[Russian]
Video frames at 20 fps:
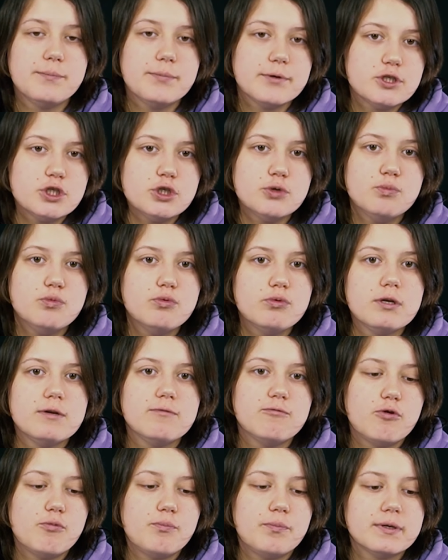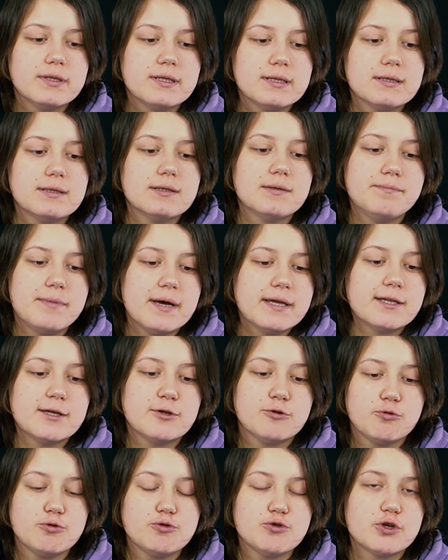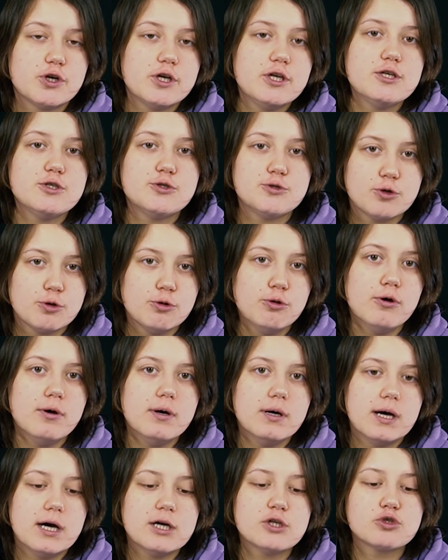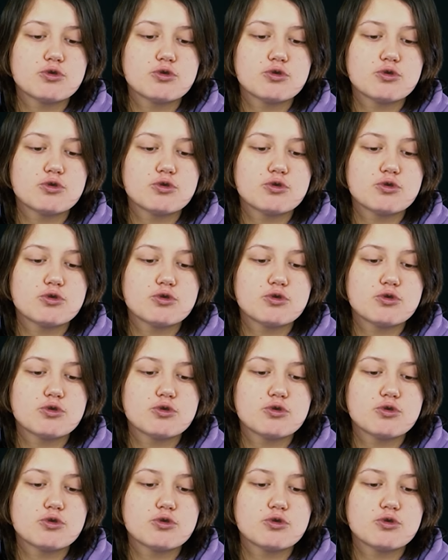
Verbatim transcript: И почему у него под э, пятой точкой не седло, а